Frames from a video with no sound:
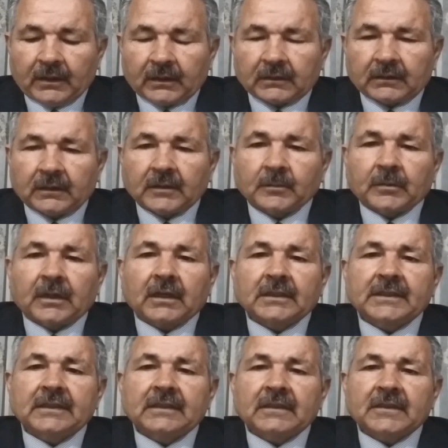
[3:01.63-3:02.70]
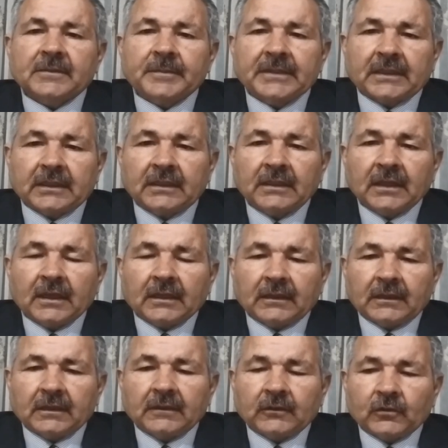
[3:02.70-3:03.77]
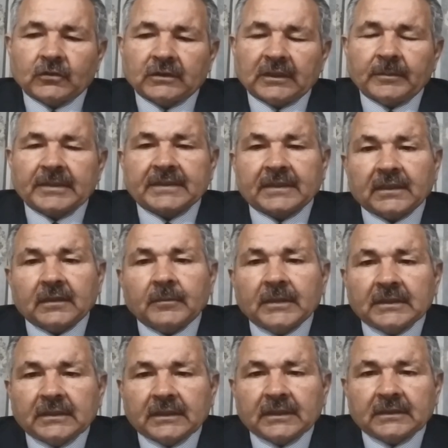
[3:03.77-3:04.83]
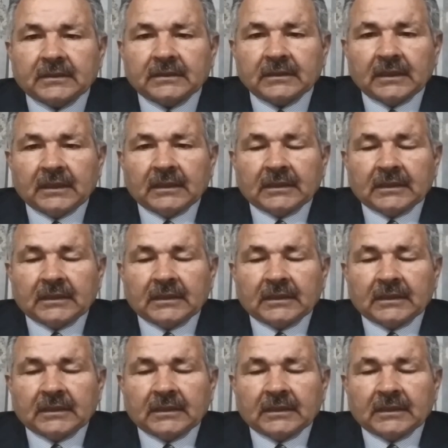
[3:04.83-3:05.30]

Allah'ın Baki ismi de yeryüzüne bir sermediyet